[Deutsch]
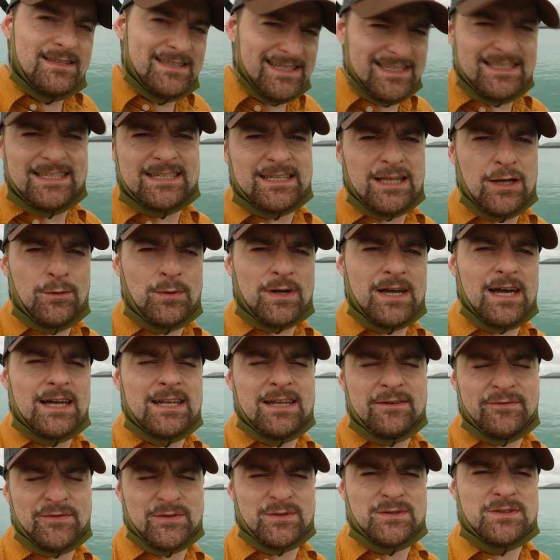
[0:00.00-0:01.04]
Denn ich glaube,
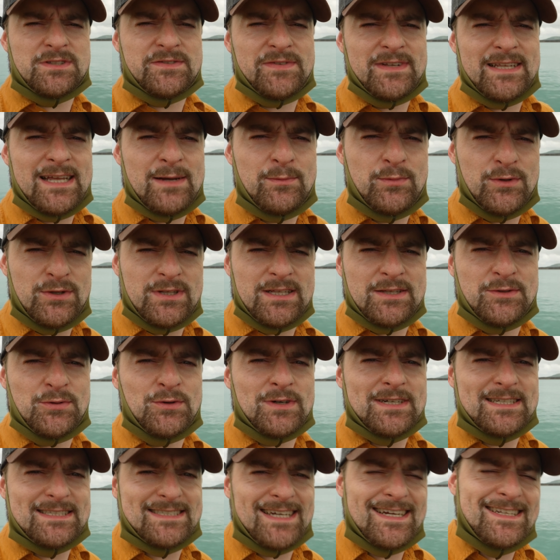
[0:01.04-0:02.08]
keiner von uns will der blöde
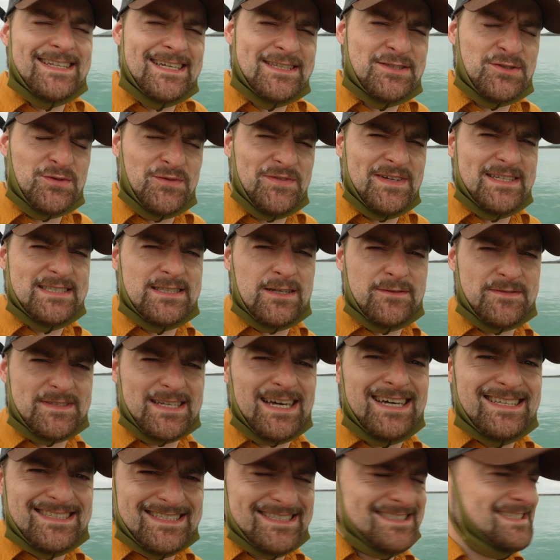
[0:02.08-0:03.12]
Touri sein, der zu fest aufs
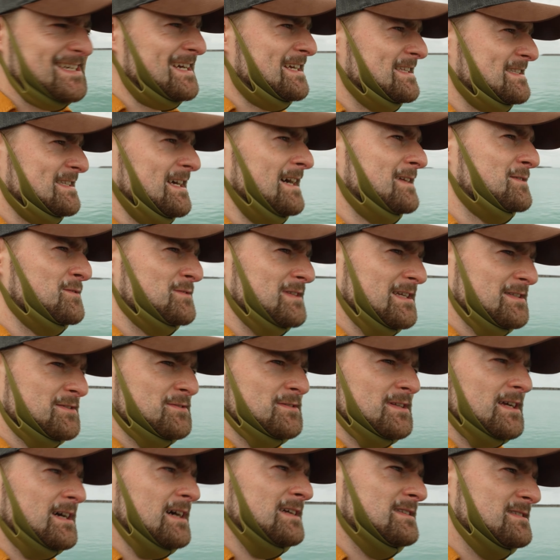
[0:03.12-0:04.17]
Gas getreten hat und dann so
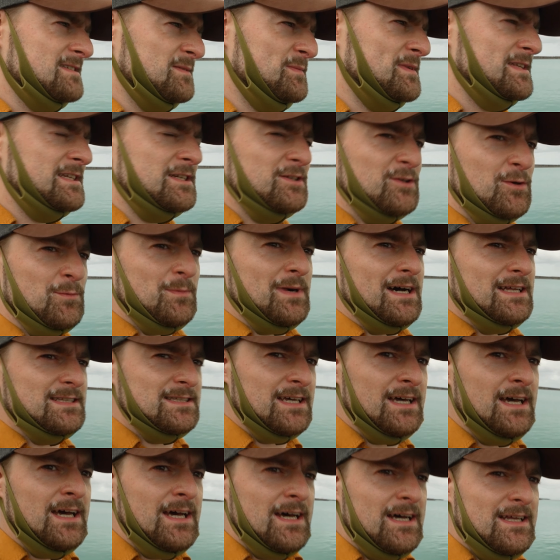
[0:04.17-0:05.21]
eine Katze mitgenommen hat.
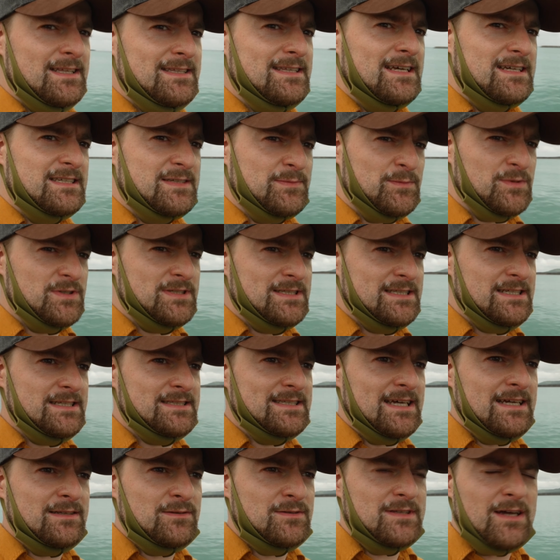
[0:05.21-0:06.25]
Das muss nicht
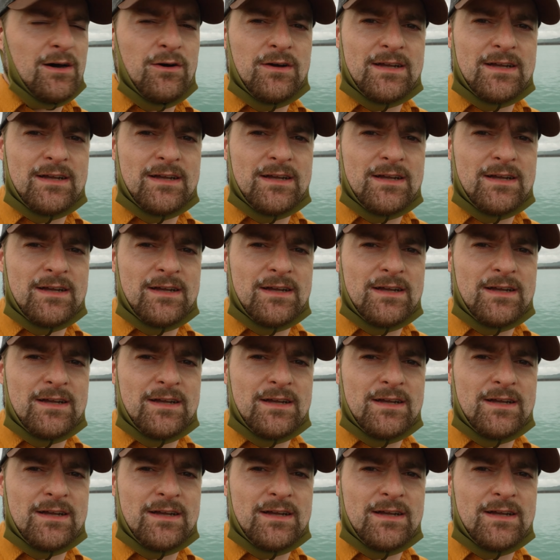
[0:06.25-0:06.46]
sein und auch